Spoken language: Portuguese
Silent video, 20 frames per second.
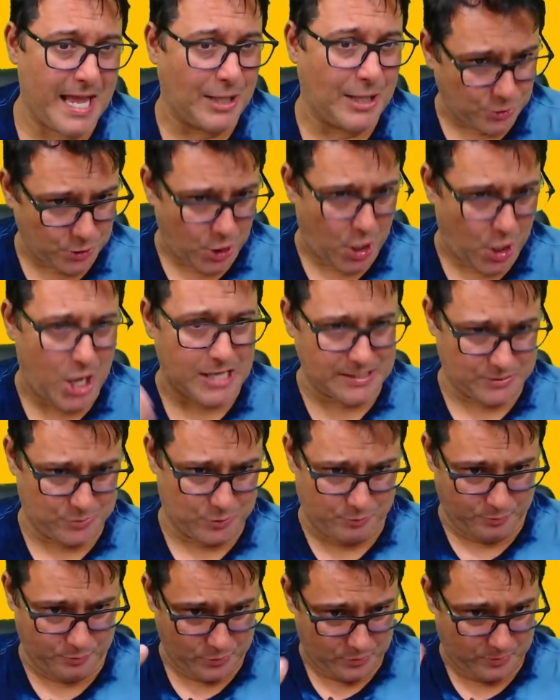Nós, o
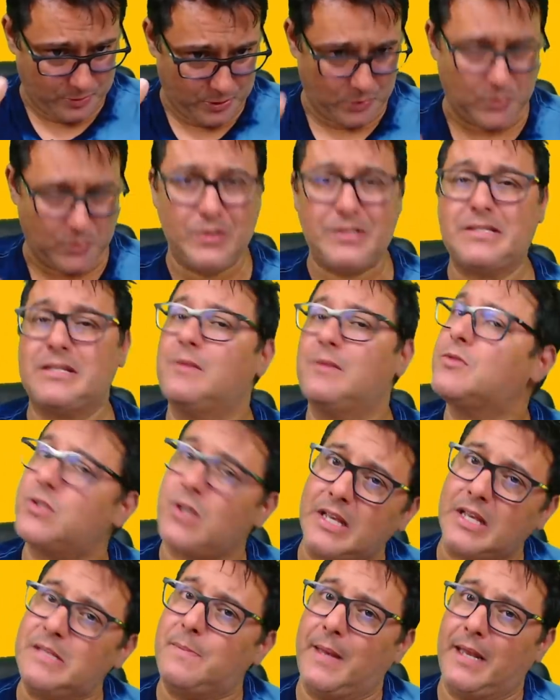público, estamos só
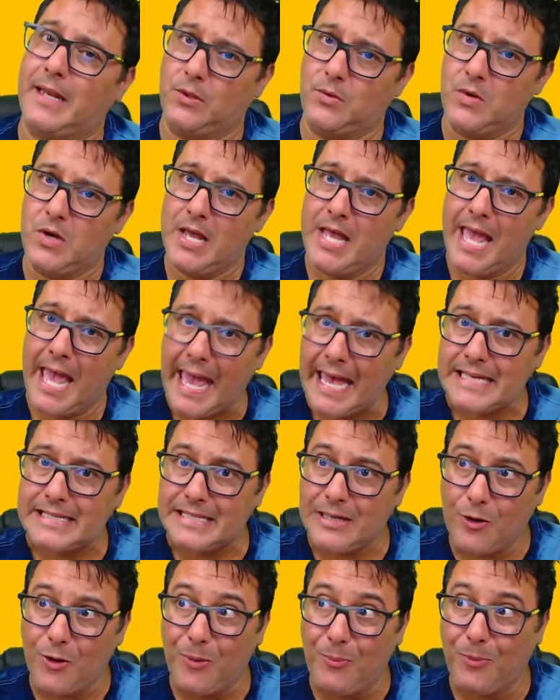esperando
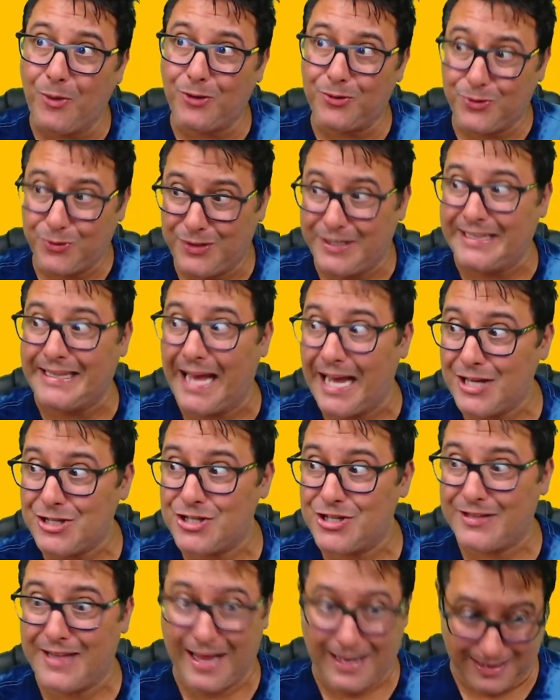essa
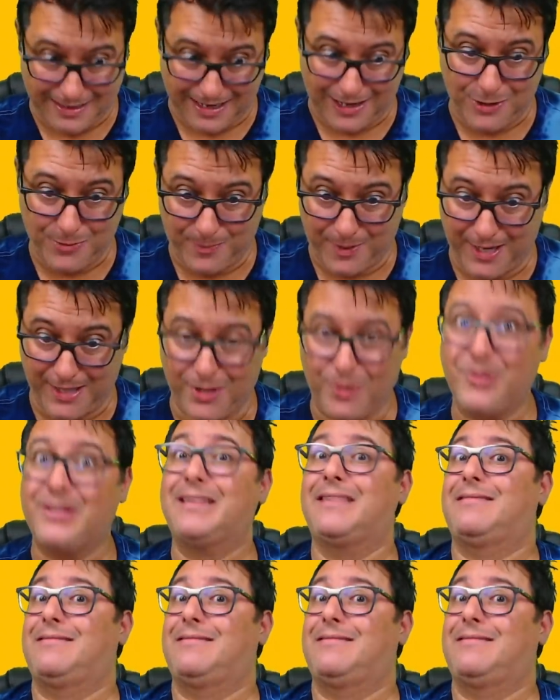oportunidade dela cair no paredão.